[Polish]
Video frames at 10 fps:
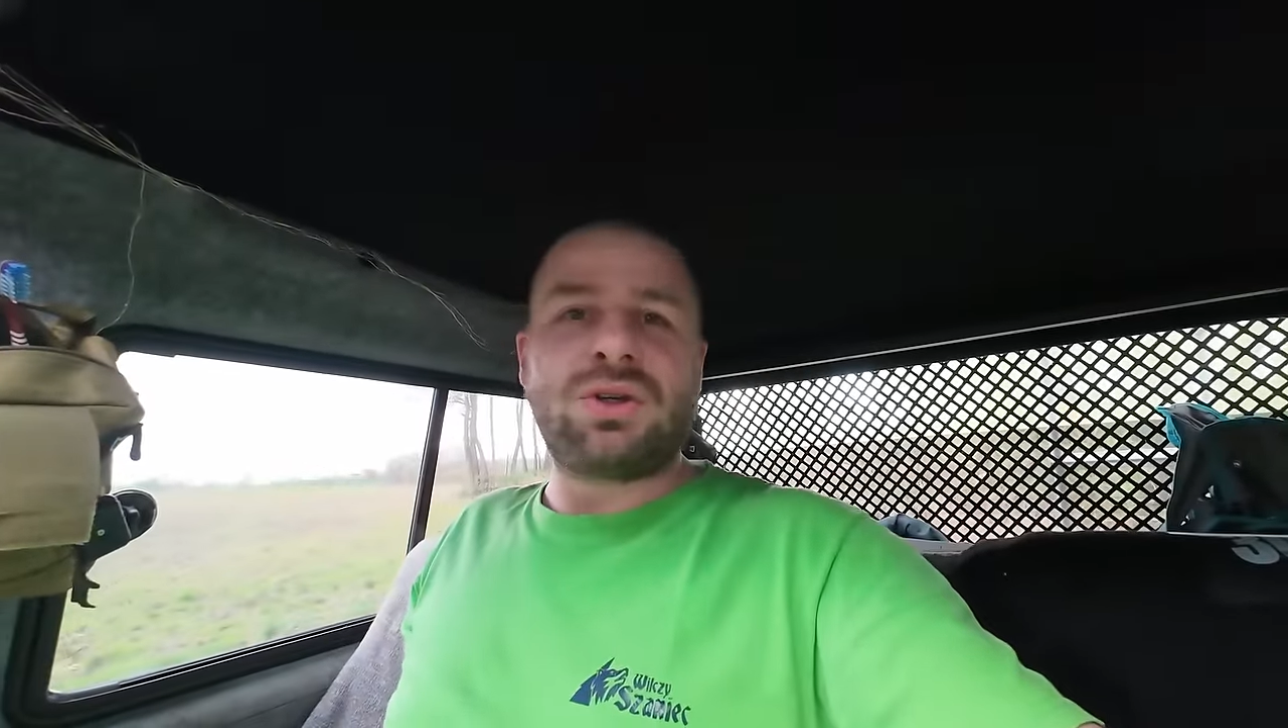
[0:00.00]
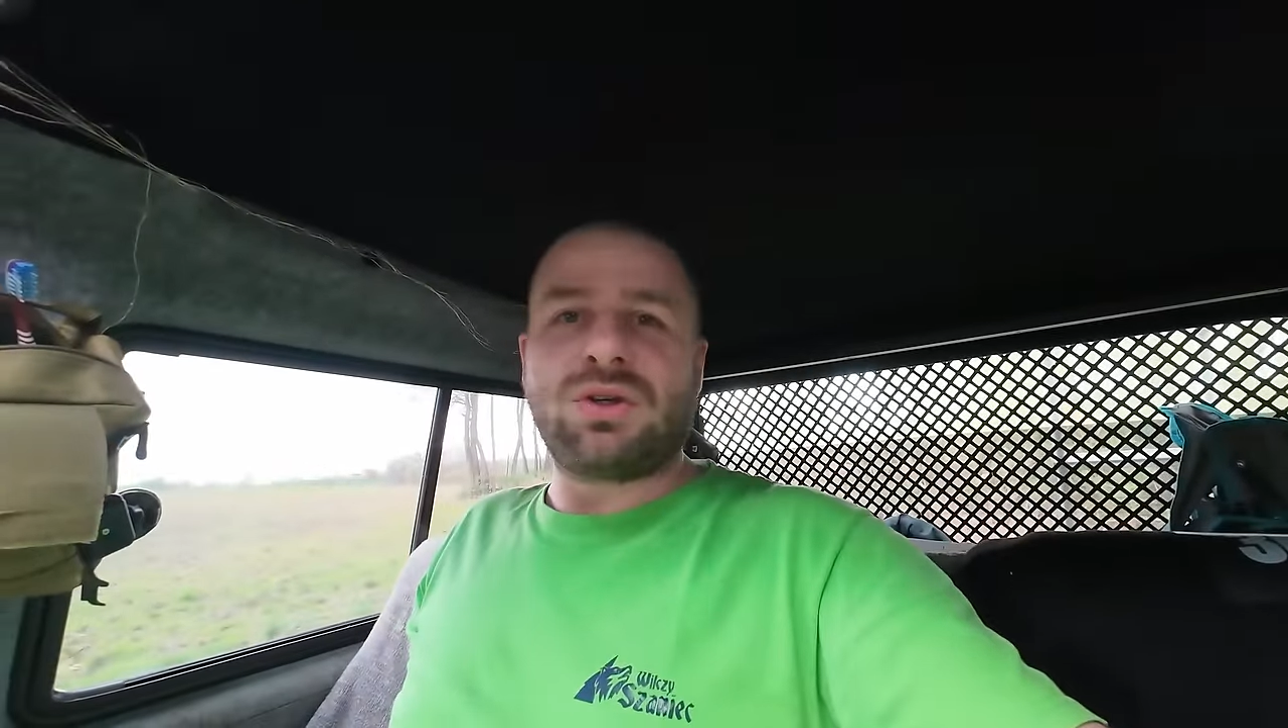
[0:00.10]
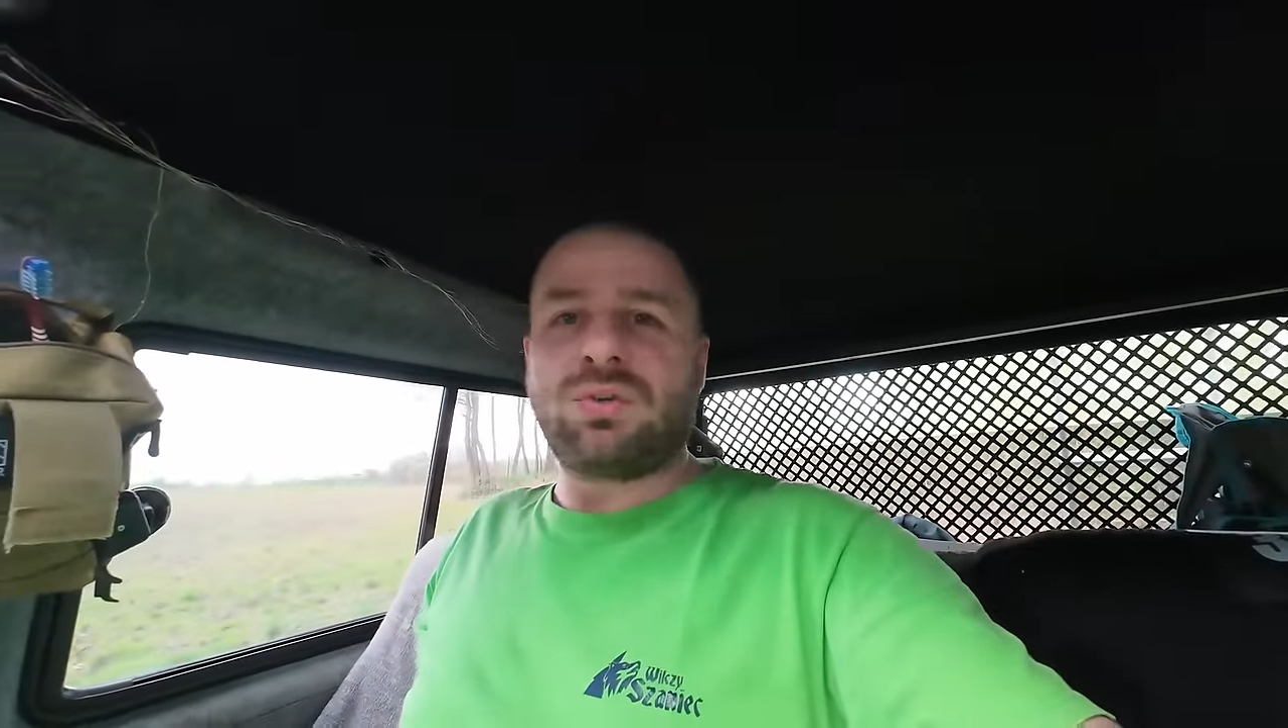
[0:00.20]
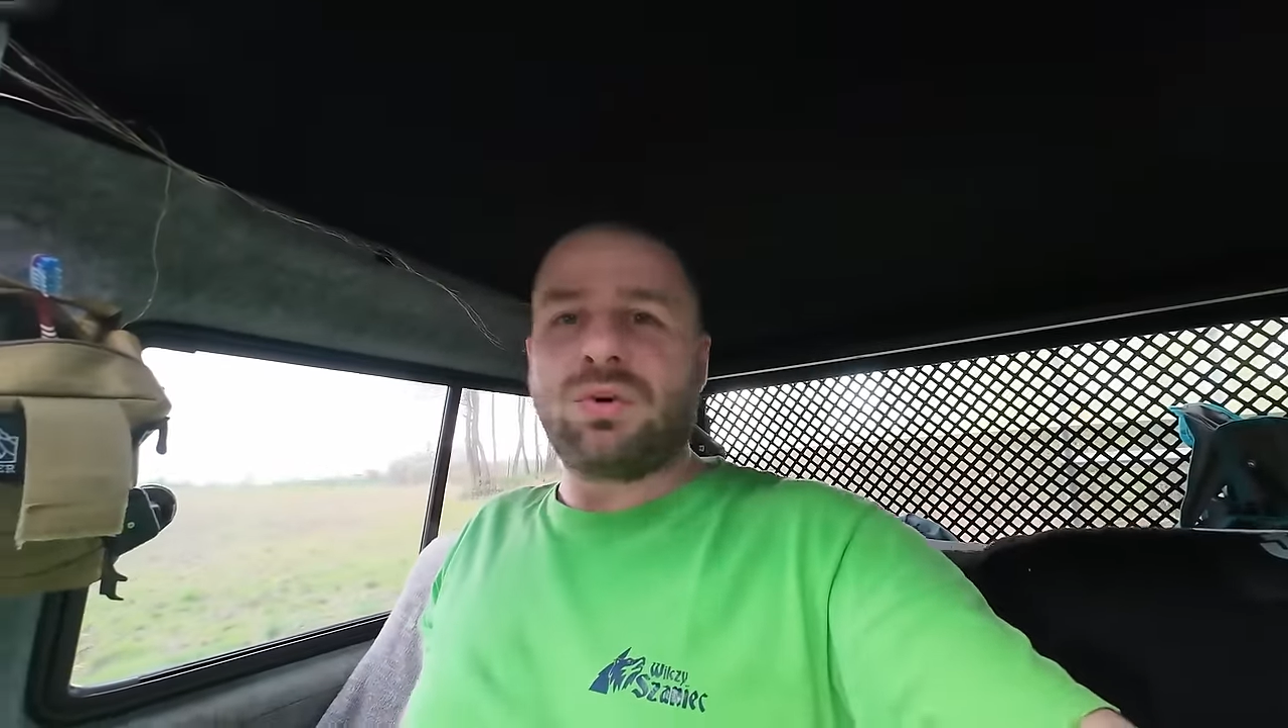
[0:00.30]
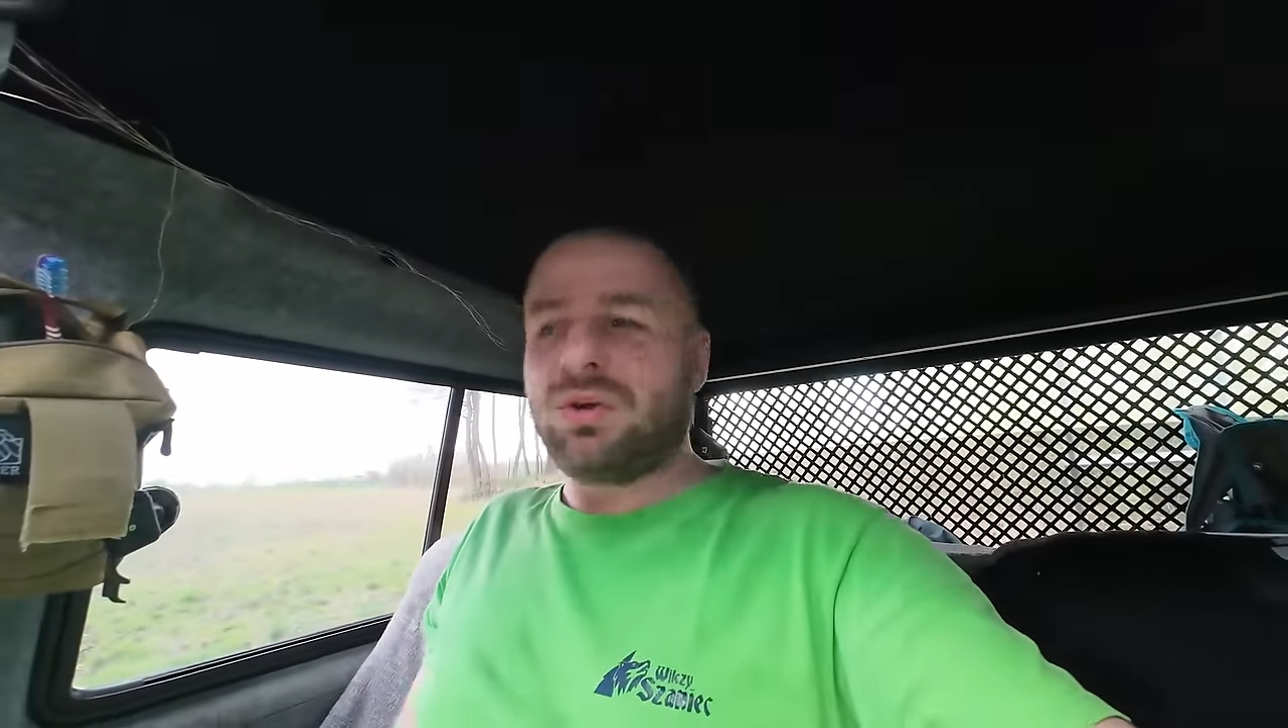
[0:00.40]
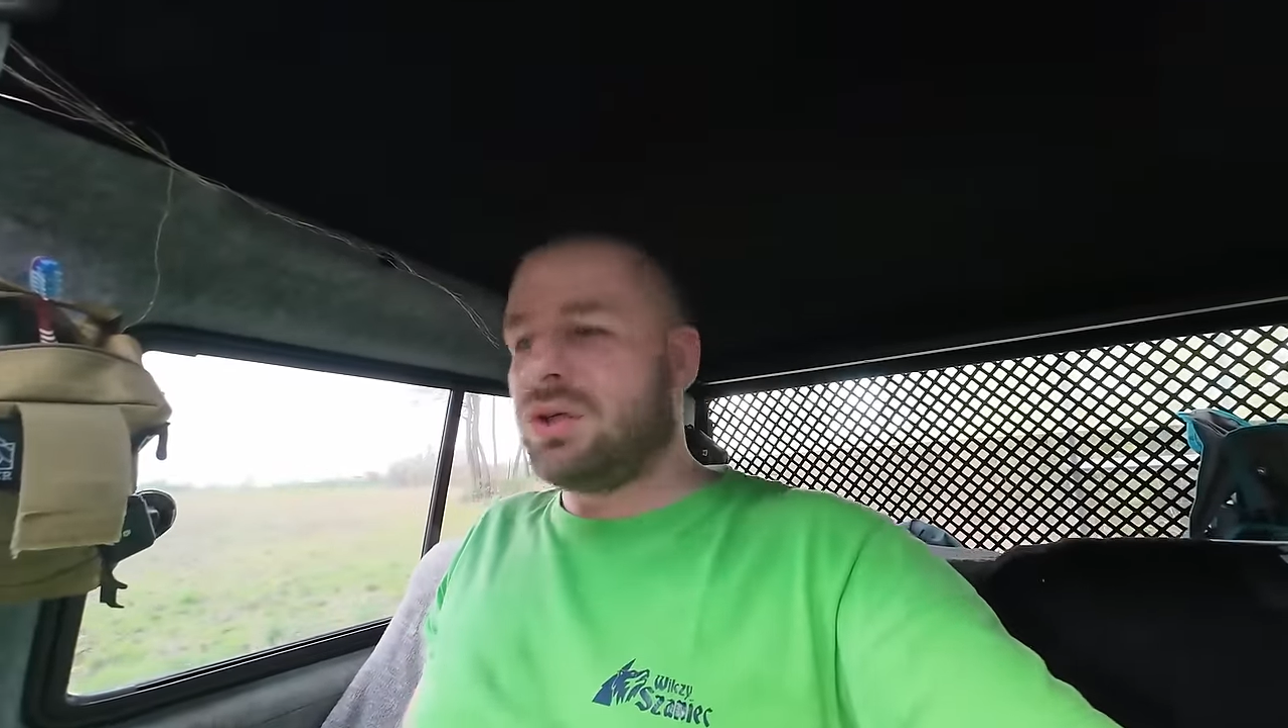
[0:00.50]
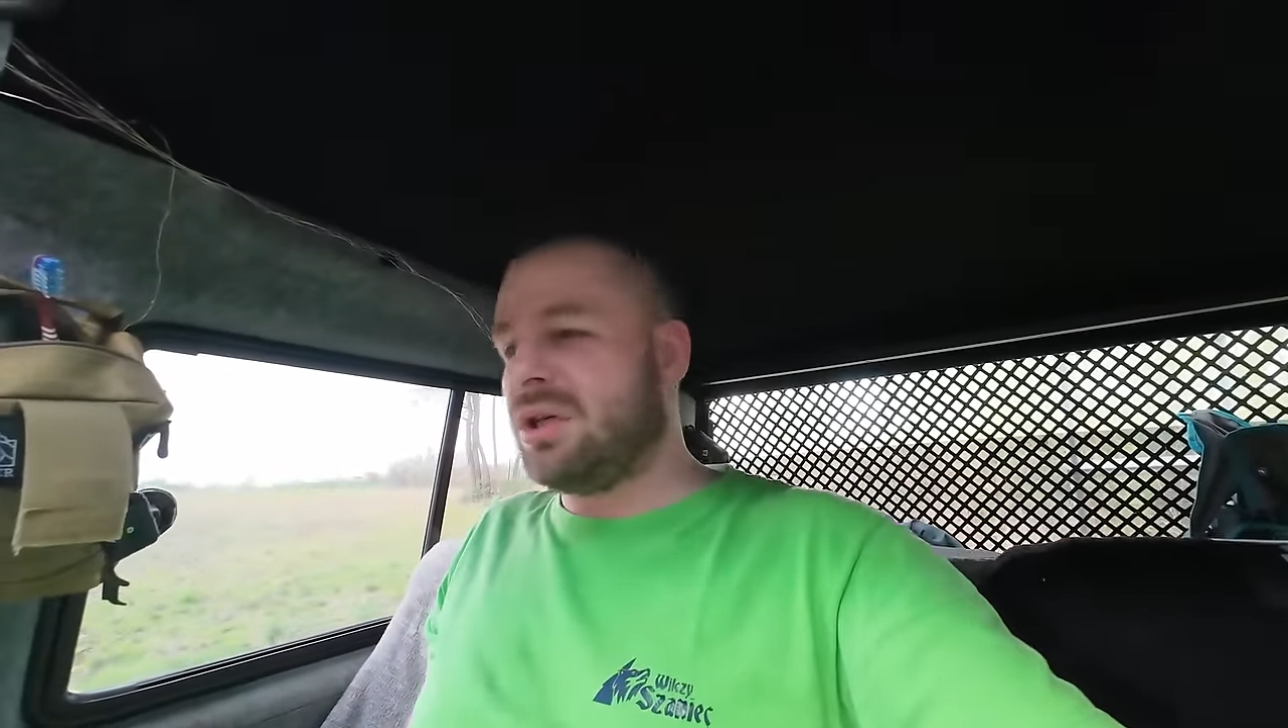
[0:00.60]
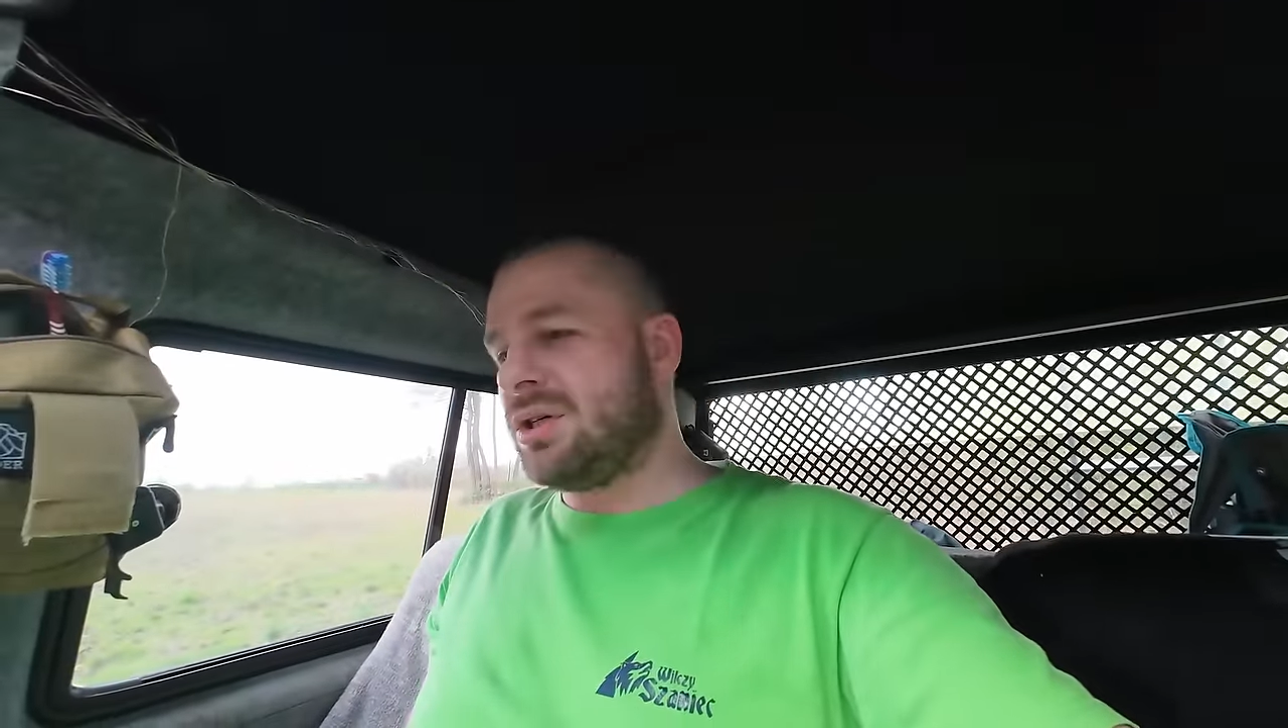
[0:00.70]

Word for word: przyszłość.